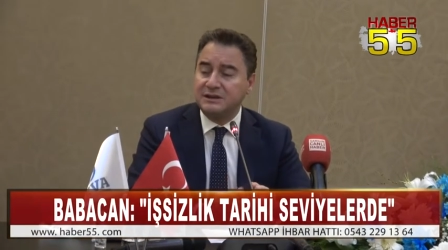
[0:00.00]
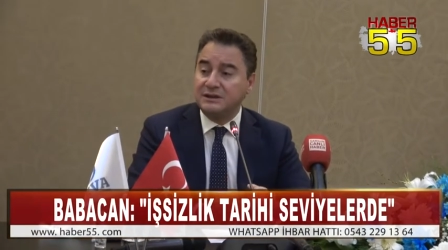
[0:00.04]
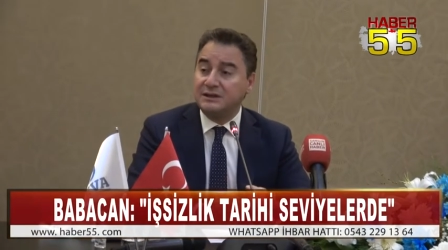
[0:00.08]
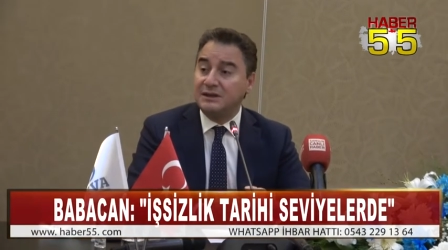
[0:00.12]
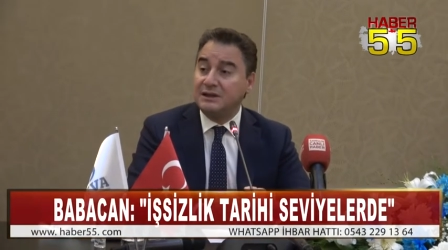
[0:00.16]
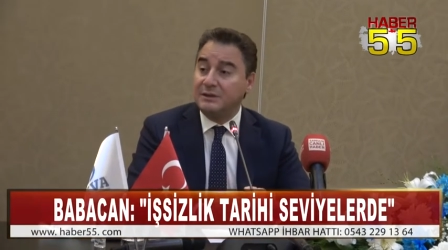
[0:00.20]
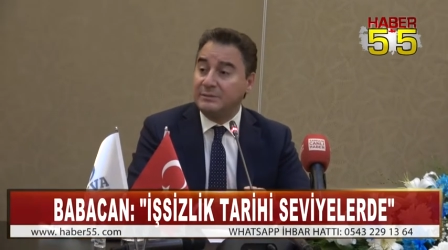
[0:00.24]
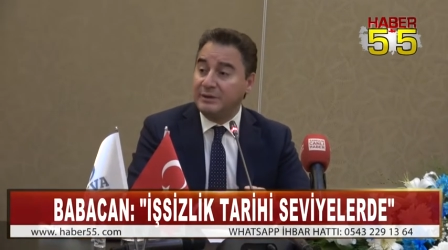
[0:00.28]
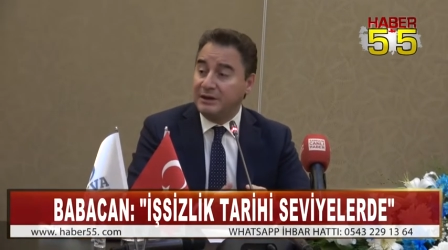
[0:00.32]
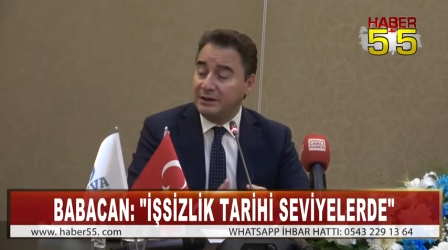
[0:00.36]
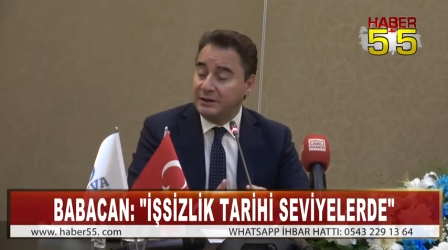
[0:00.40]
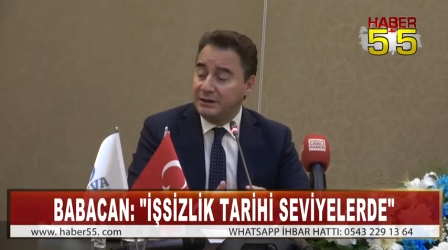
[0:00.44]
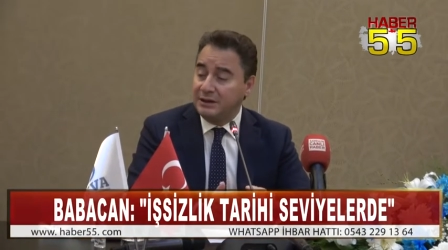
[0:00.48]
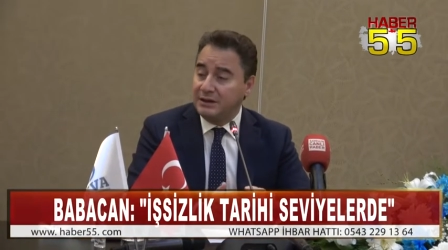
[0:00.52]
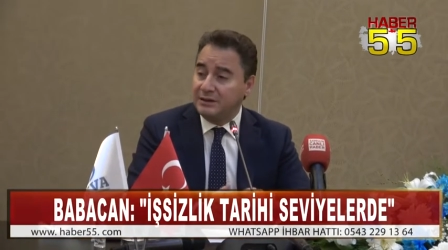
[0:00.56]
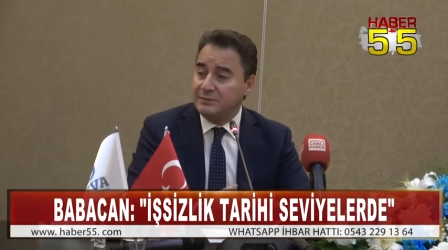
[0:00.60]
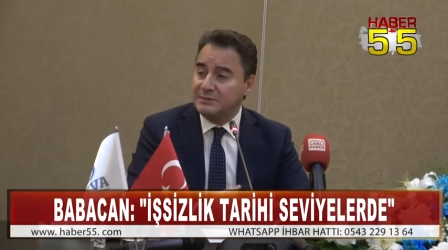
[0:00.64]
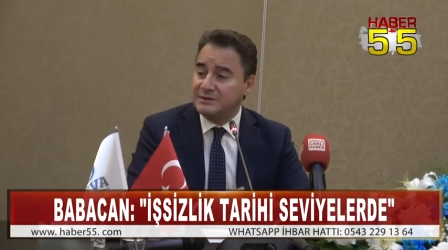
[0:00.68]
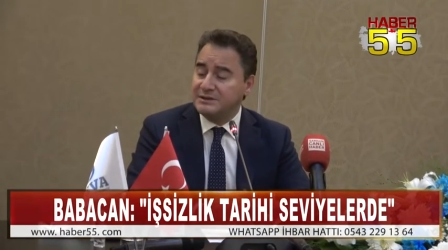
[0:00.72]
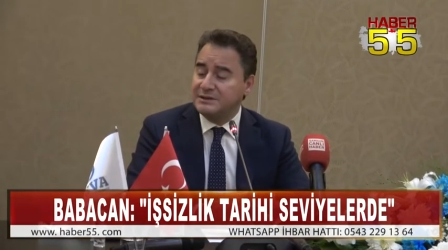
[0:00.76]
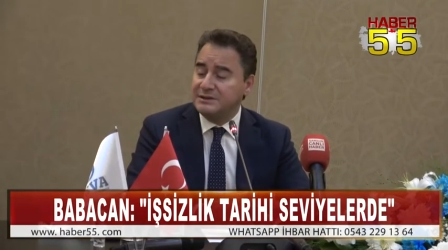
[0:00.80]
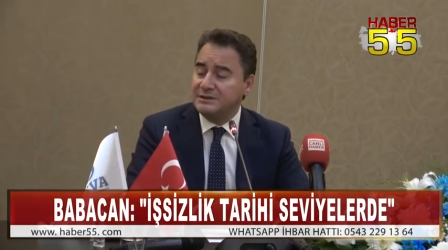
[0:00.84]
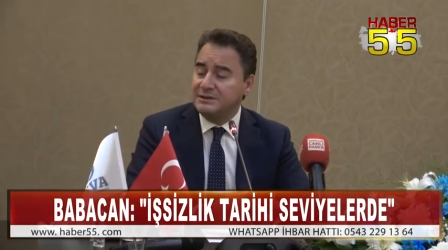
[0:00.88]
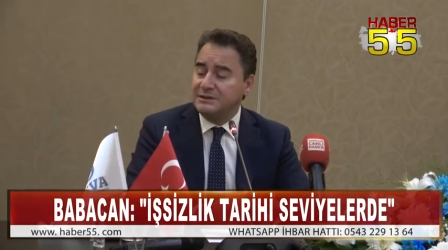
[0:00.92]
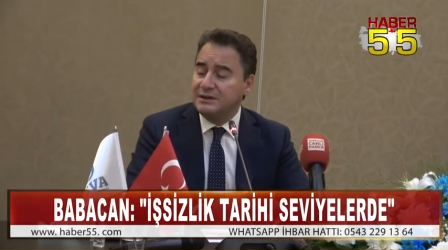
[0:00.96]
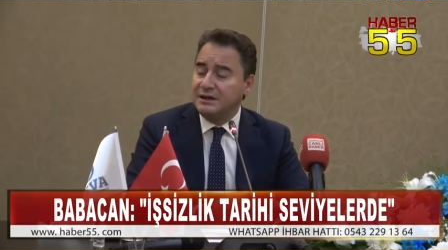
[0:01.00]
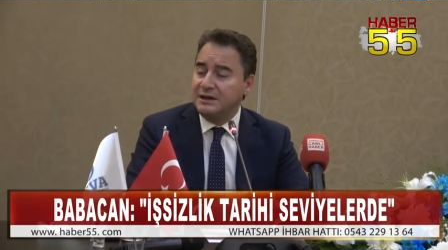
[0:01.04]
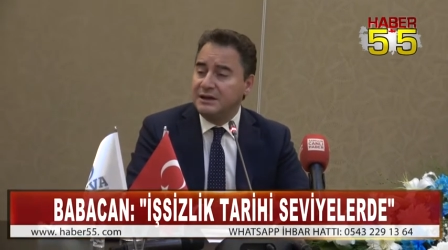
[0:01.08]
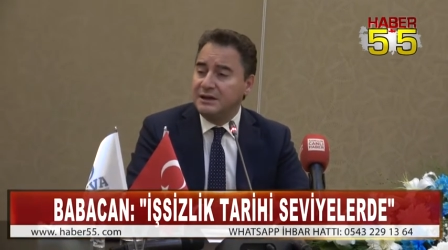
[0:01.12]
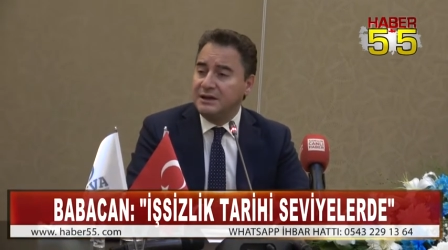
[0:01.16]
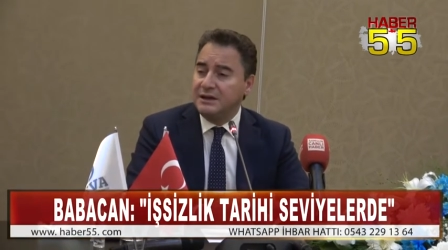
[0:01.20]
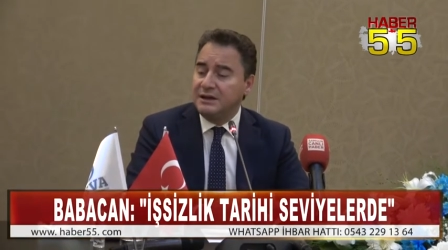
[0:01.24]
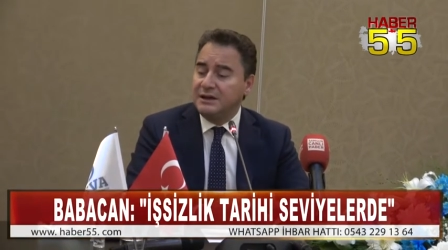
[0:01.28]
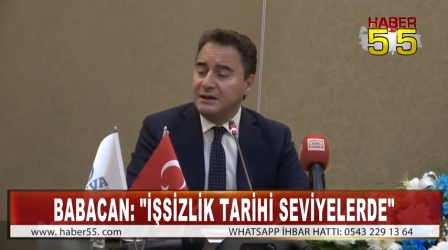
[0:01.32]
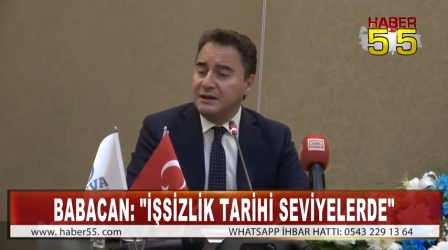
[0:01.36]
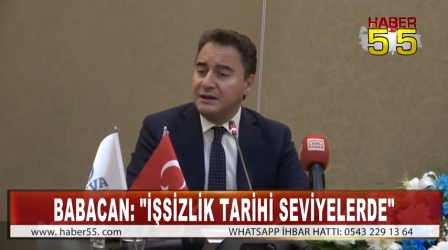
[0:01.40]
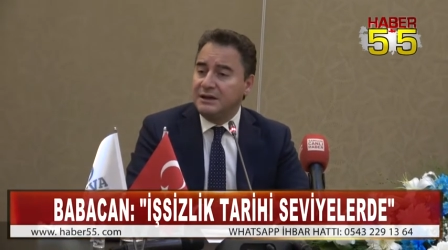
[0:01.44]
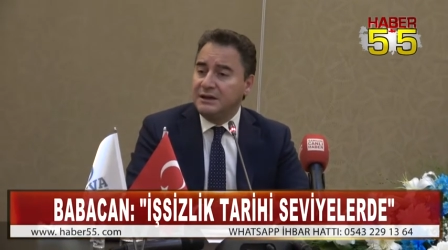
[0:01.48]
ya da emeklilerimizin
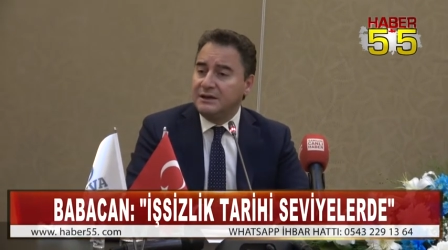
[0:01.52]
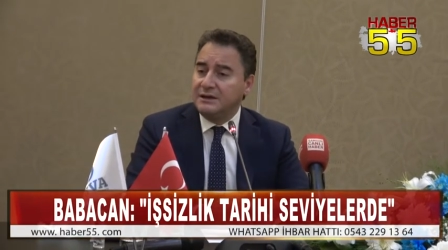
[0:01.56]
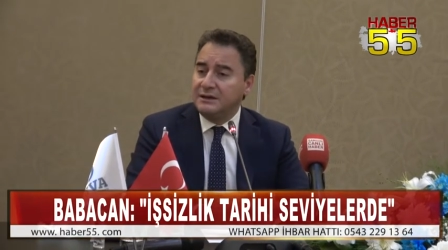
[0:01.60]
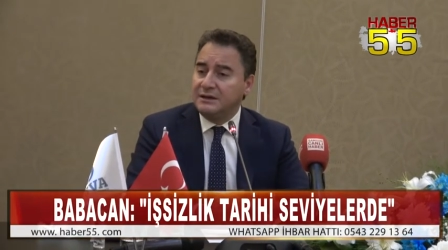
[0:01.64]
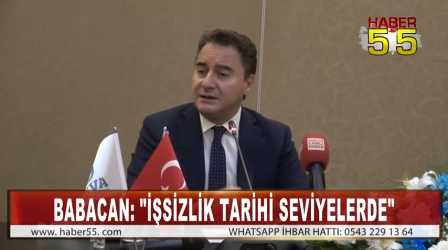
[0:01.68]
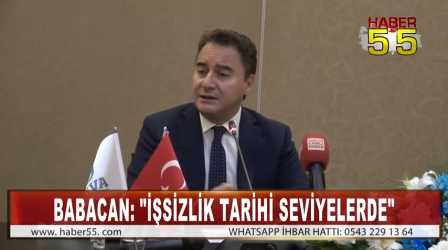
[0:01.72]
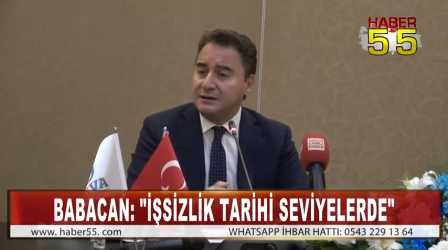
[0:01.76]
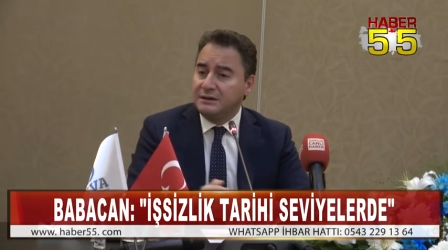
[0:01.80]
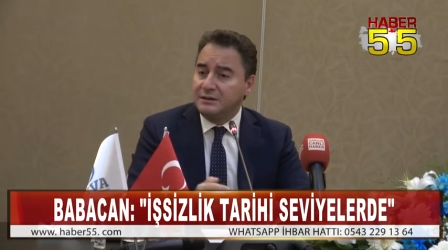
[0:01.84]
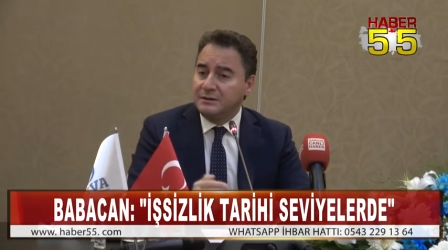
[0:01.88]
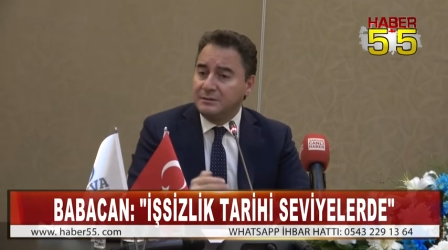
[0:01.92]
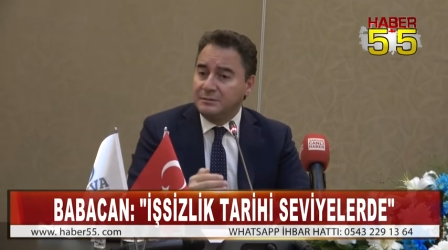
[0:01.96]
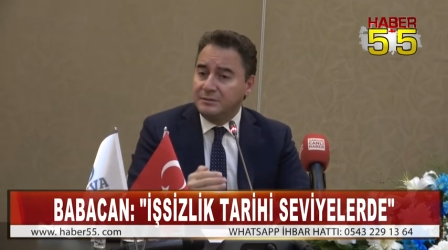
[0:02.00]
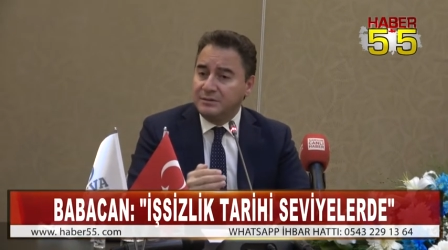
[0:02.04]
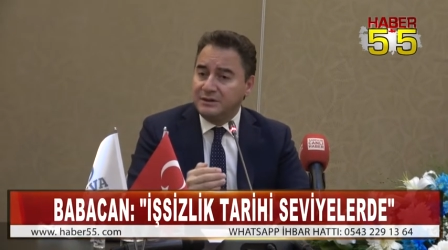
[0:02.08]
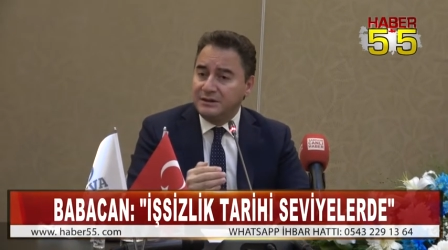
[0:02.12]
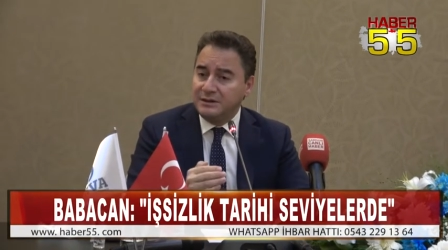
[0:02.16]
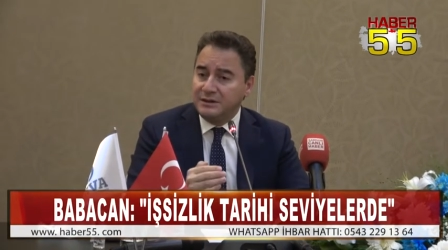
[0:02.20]
e,